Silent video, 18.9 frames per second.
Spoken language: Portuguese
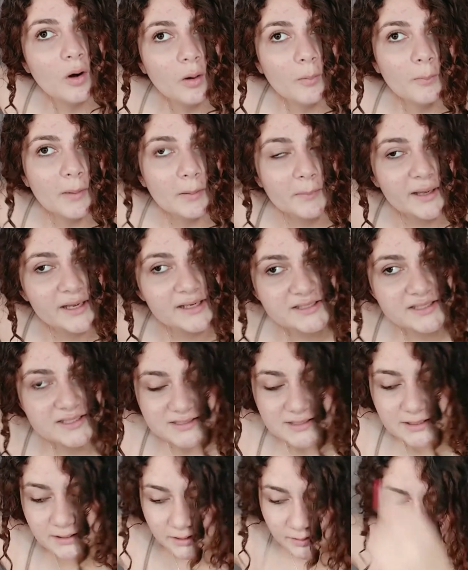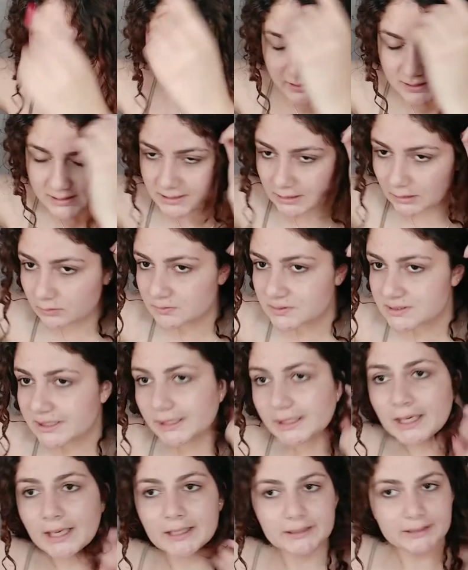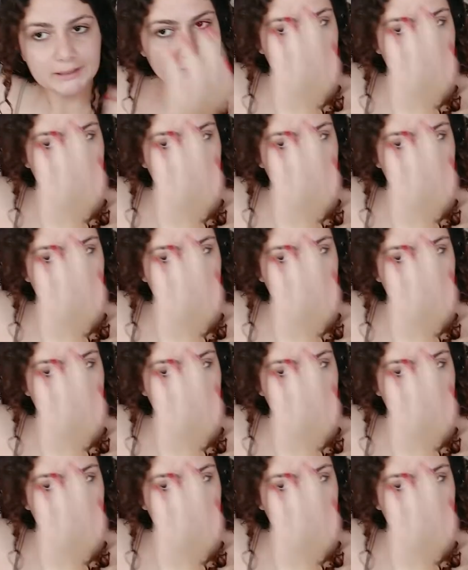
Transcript: uma mecha sem definição, sem nada,